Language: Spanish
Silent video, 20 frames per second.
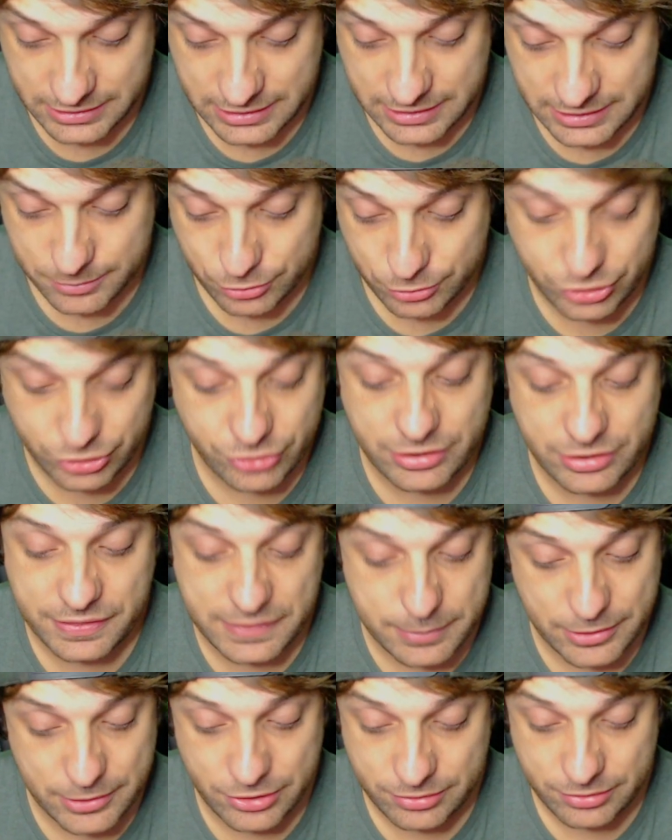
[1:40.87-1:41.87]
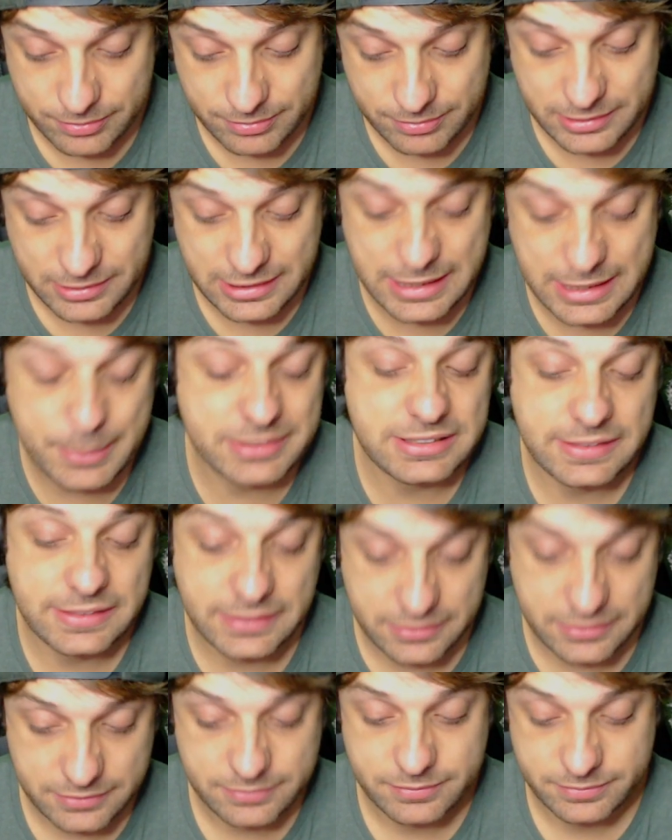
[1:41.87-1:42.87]
Vosotros decídmelo. ¿Qué vas a
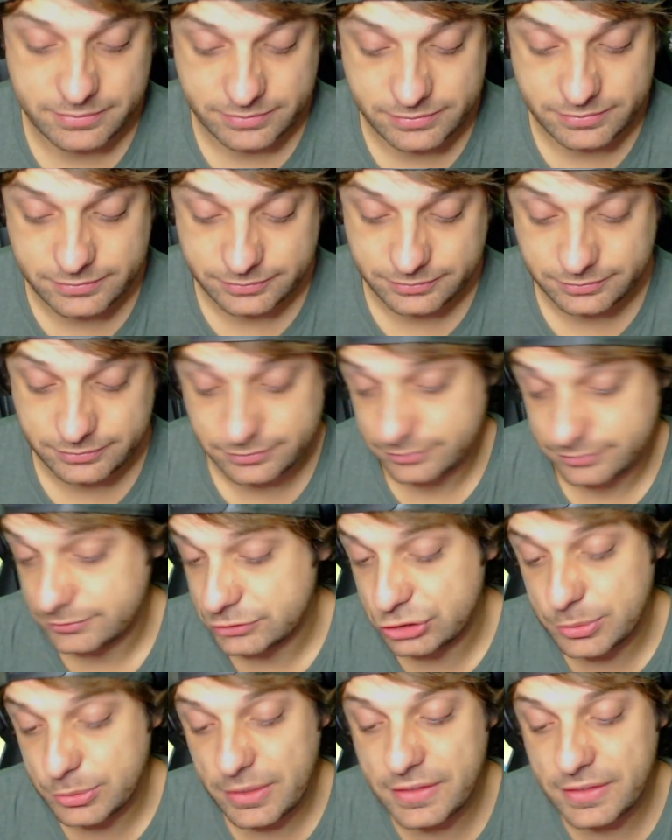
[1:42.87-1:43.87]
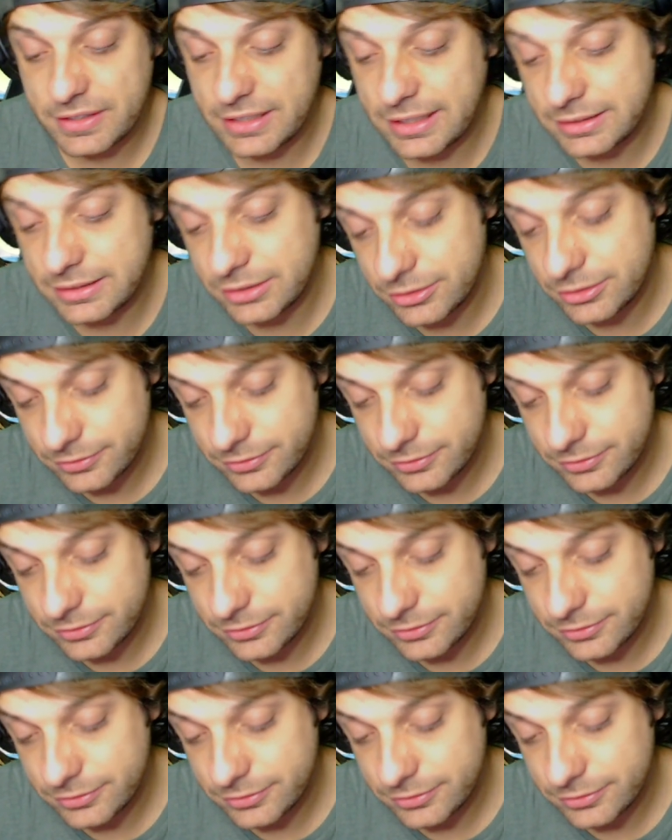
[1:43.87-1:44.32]
hacer? No se puede hacer nada, tío.